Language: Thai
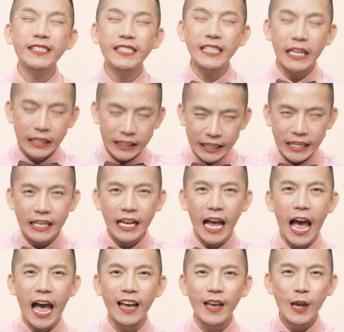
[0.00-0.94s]
สิ่งนี้
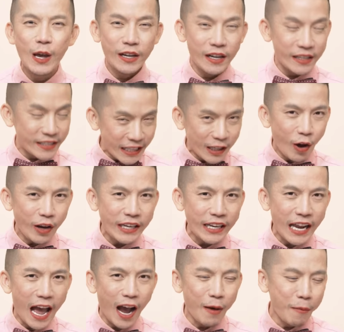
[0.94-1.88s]
ค่ะ อย่างเช่นข้อนี้
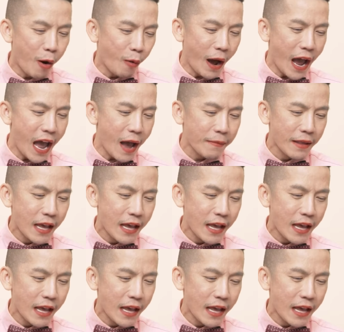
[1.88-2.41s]
นะฮะเขาบอกว่า